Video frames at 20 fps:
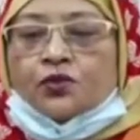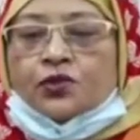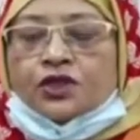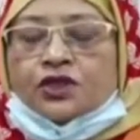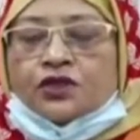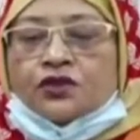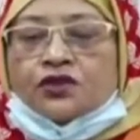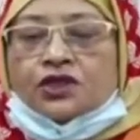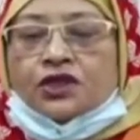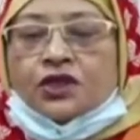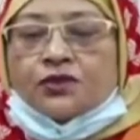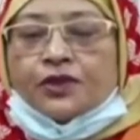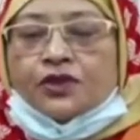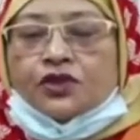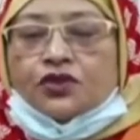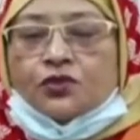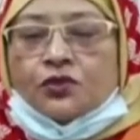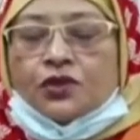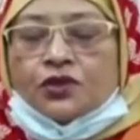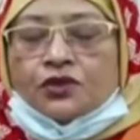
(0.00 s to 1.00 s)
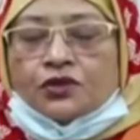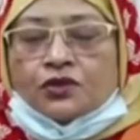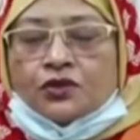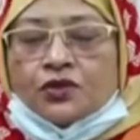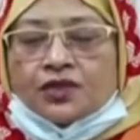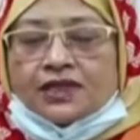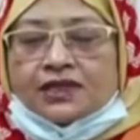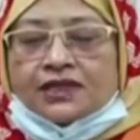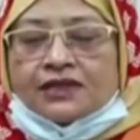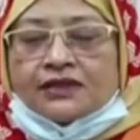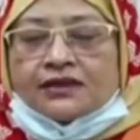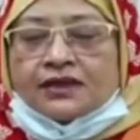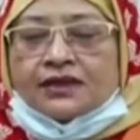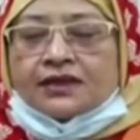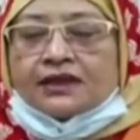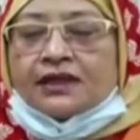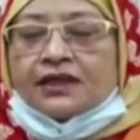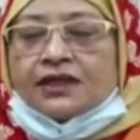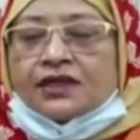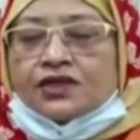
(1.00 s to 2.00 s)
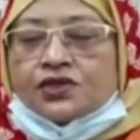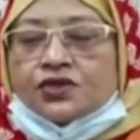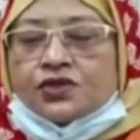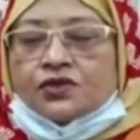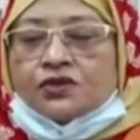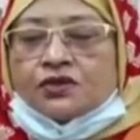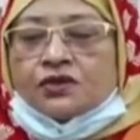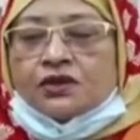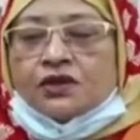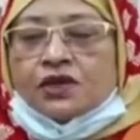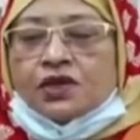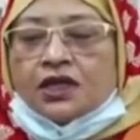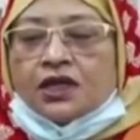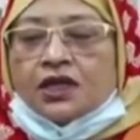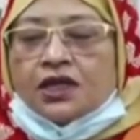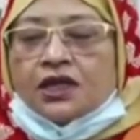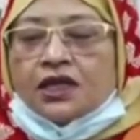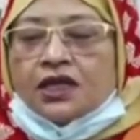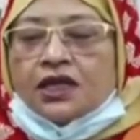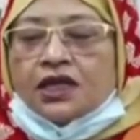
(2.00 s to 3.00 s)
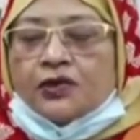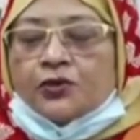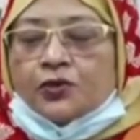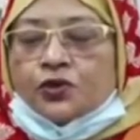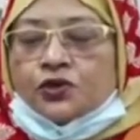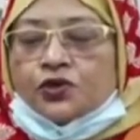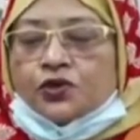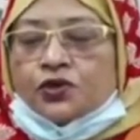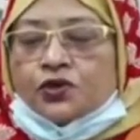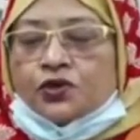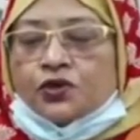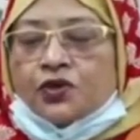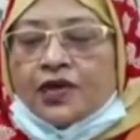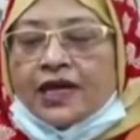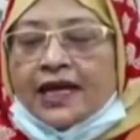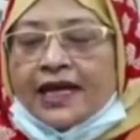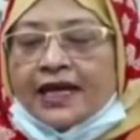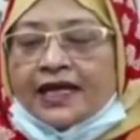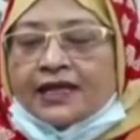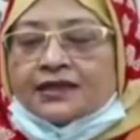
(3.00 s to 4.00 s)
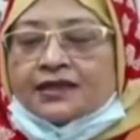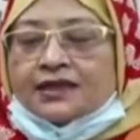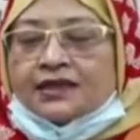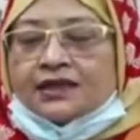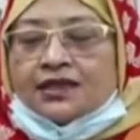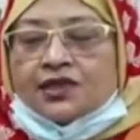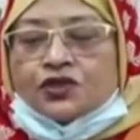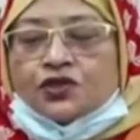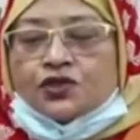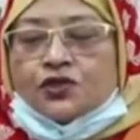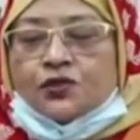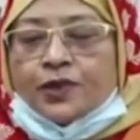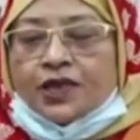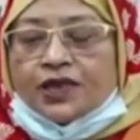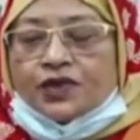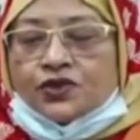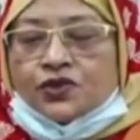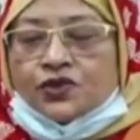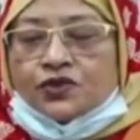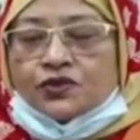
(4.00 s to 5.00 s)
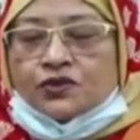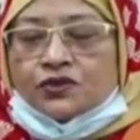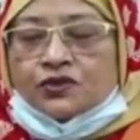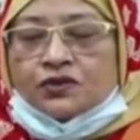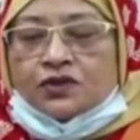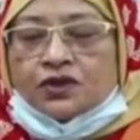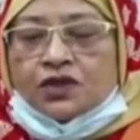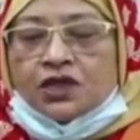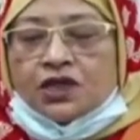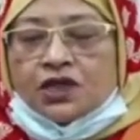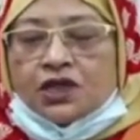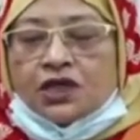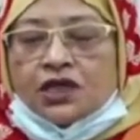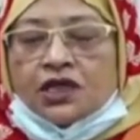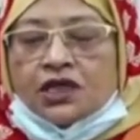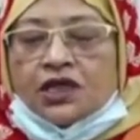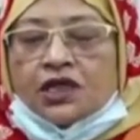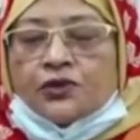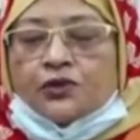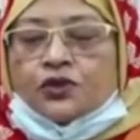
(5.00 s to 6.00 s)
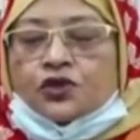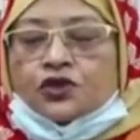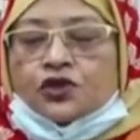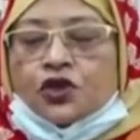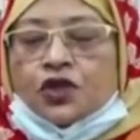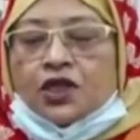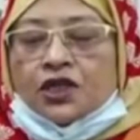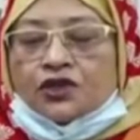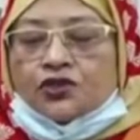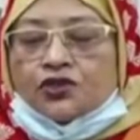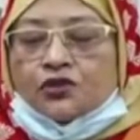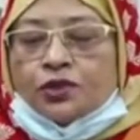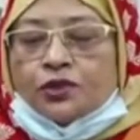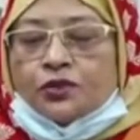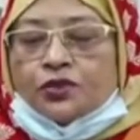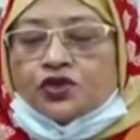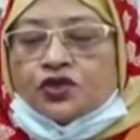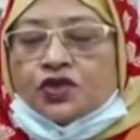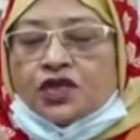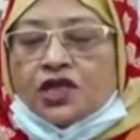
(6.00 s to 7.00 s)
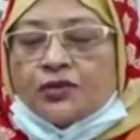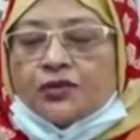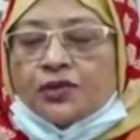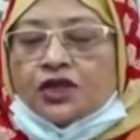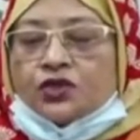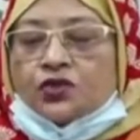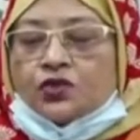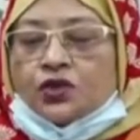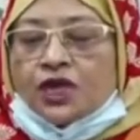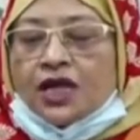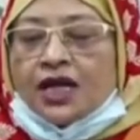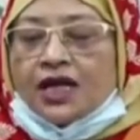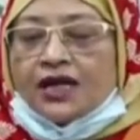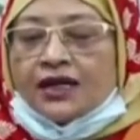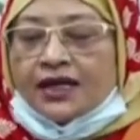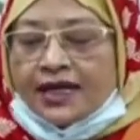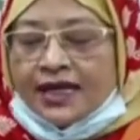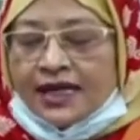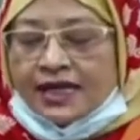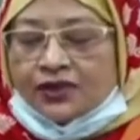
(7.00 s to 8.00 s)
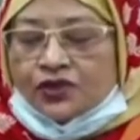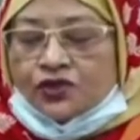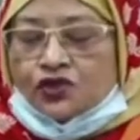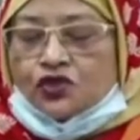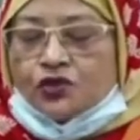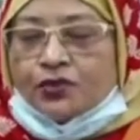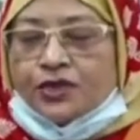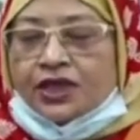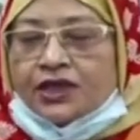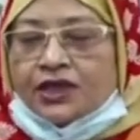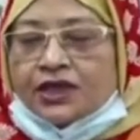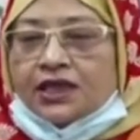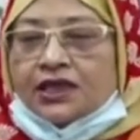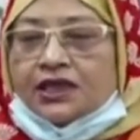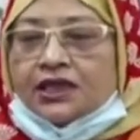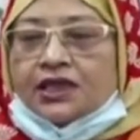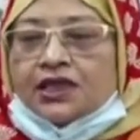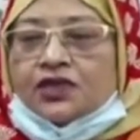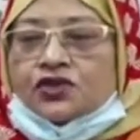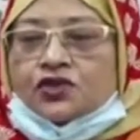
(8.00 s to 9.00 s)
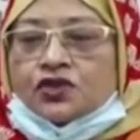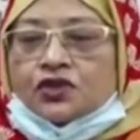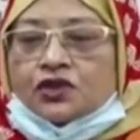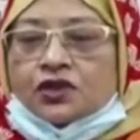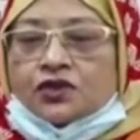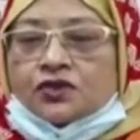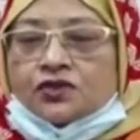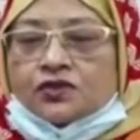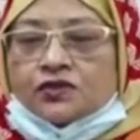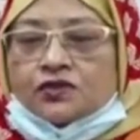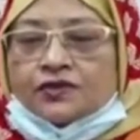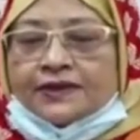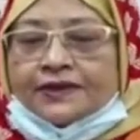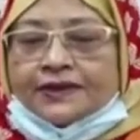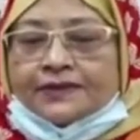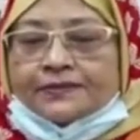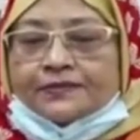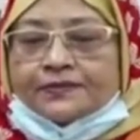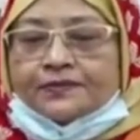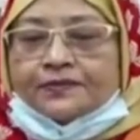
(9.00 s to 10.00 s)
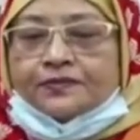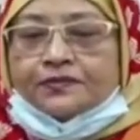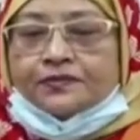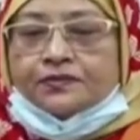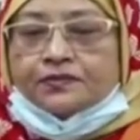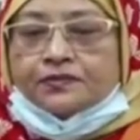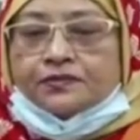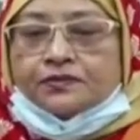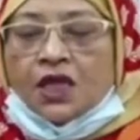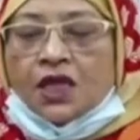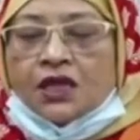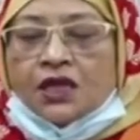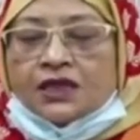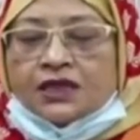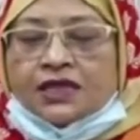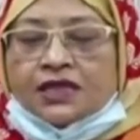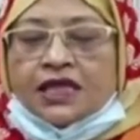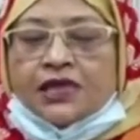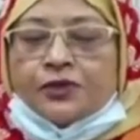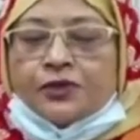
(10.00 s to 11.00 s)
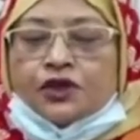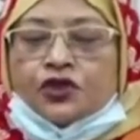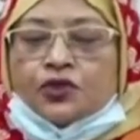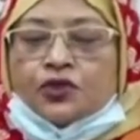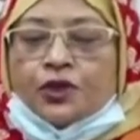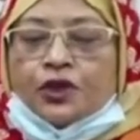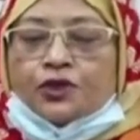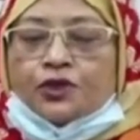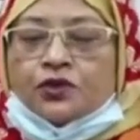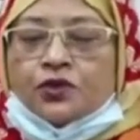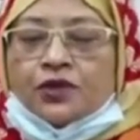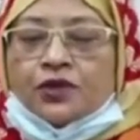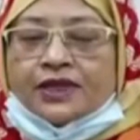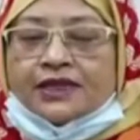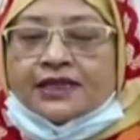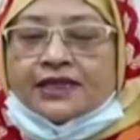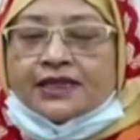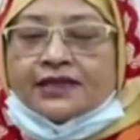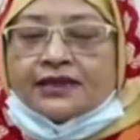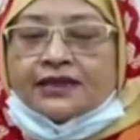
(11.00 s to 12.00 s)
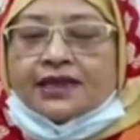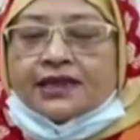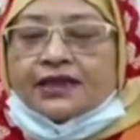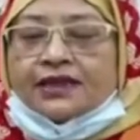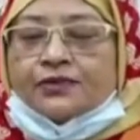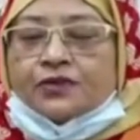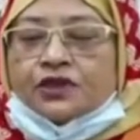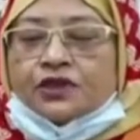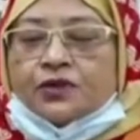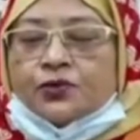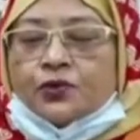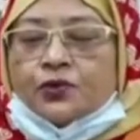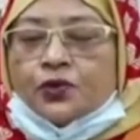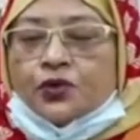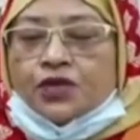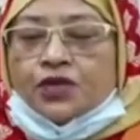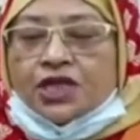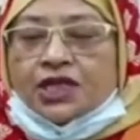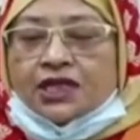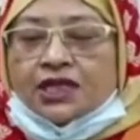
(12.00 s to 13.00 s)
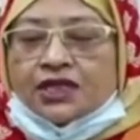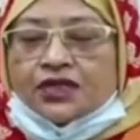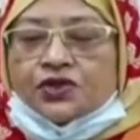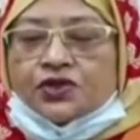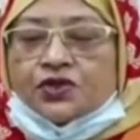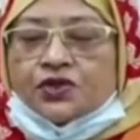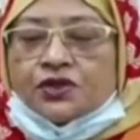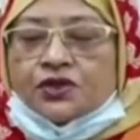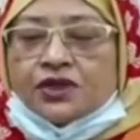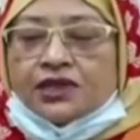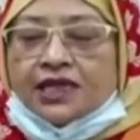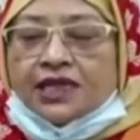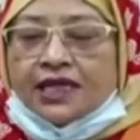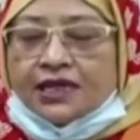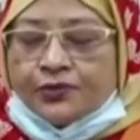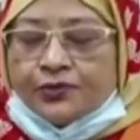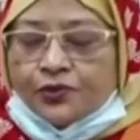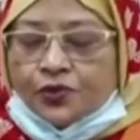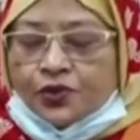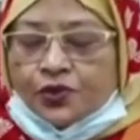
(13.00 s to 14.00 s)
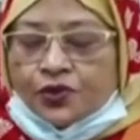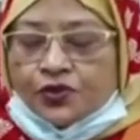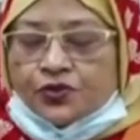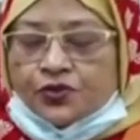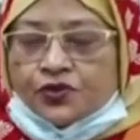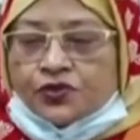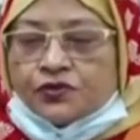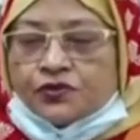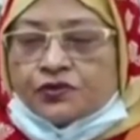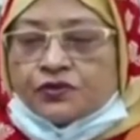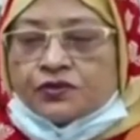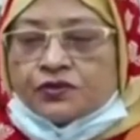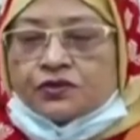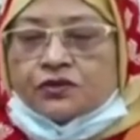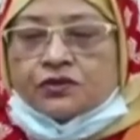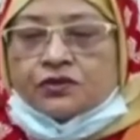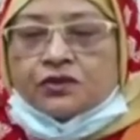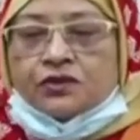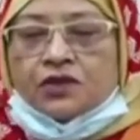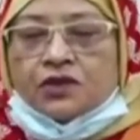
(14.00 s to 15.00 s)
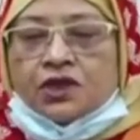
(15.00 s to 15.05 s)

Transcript: গত চব্বিশ ঘন্টায় মৃত্যুবরণ করেছেন তেতাল্লিশ জন এ পর্যন্ত এক হাজার তিনশো জন এবং শনাক্ত বিবেচনায় মৃত্যুর হার এক দশমিক তিন তিন শতাংশ যারা মৃত্যুবরণ করেছেন তাদের মধ্যে পুরুষ আঠাশ জন নারী পনেরো জন